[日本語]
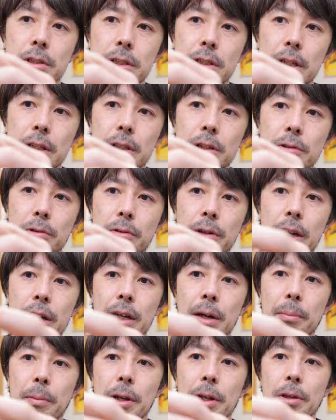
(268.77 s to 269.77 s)
字になってると
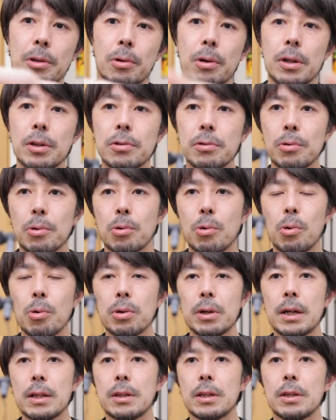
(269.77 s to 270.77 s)
何がメリットかというとこ
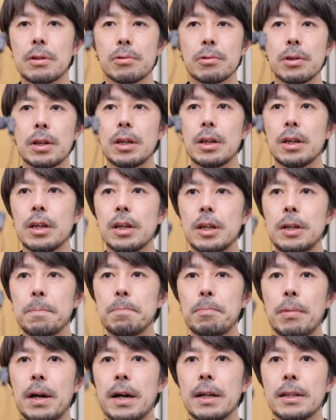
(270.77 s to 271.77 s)
うなっているので引っ
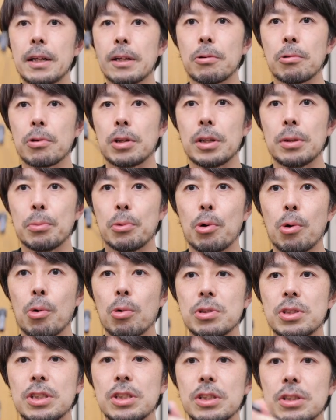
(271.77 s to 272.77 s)
張られた時にも
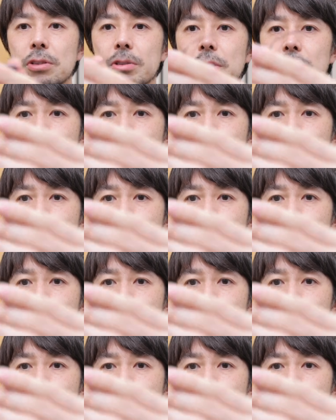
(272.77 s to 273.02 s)
落ちにく